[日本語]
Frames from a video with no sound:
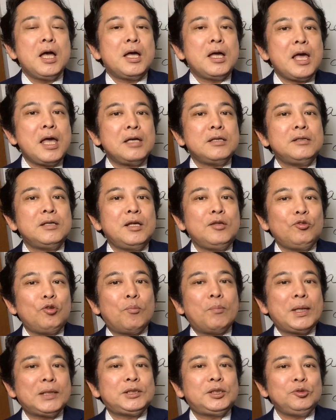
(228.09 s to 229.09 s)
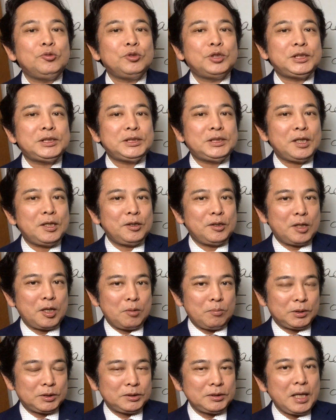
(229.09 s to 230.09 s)
延々と町の姿勢になり
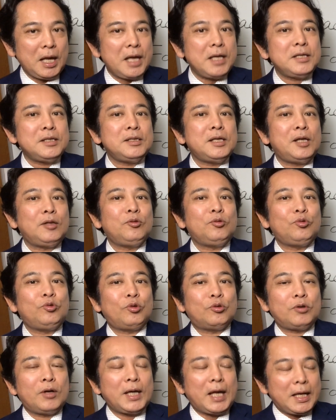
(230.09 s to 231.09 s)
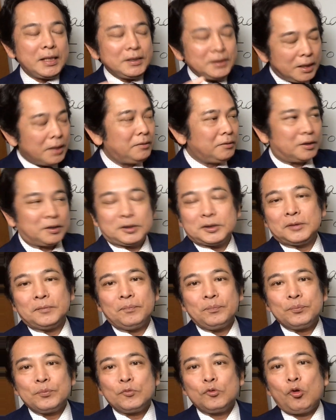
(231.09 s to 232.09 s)
ます延々と延々です
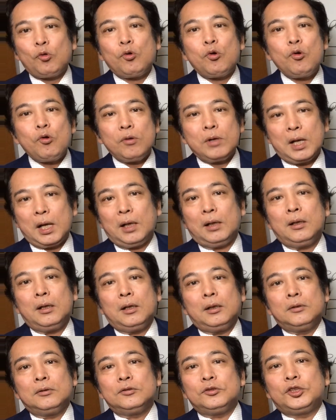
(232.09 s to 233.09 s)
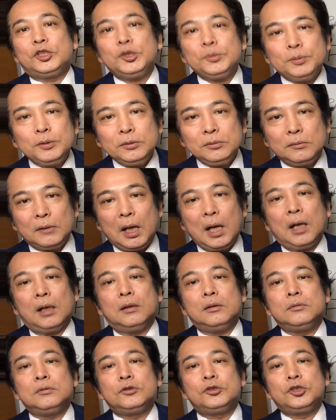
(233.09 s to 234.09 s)
ところが自分あ
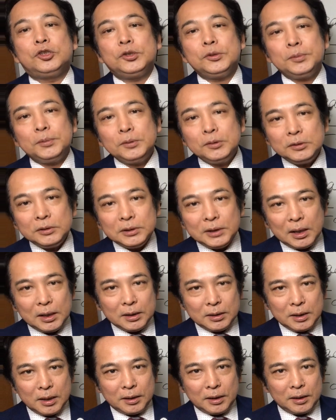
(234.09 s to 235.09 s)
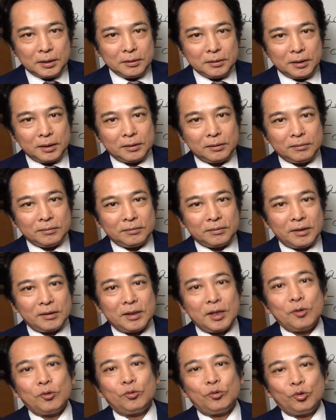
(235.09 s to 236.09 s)
自分がいけないんだってって
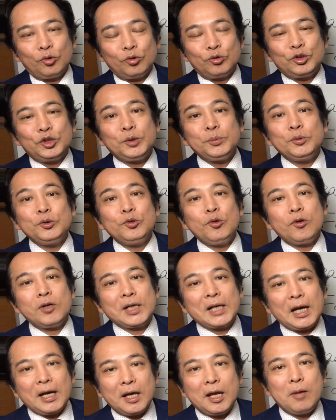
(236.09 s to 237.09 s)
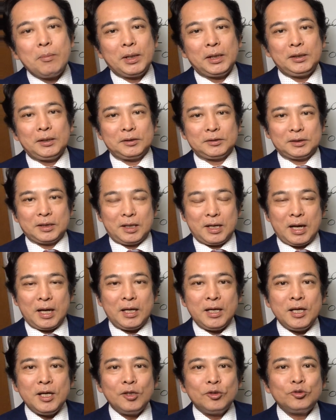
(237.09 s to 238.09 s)
なると自分を変えればいいですから
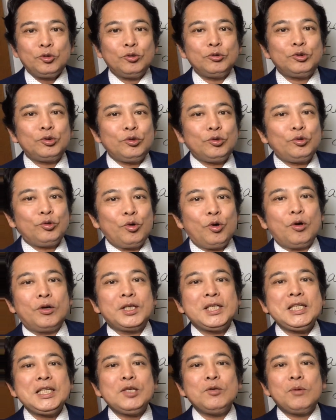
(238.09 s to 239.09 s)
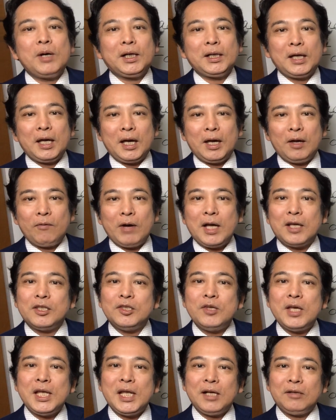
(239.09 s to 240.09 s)
そうすると言い訳は
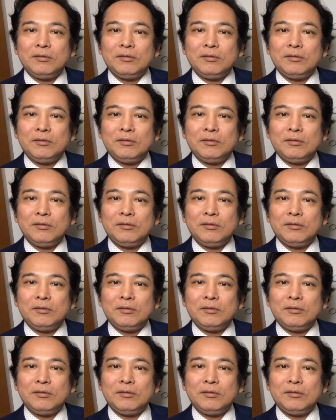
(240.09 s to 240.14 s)
言えな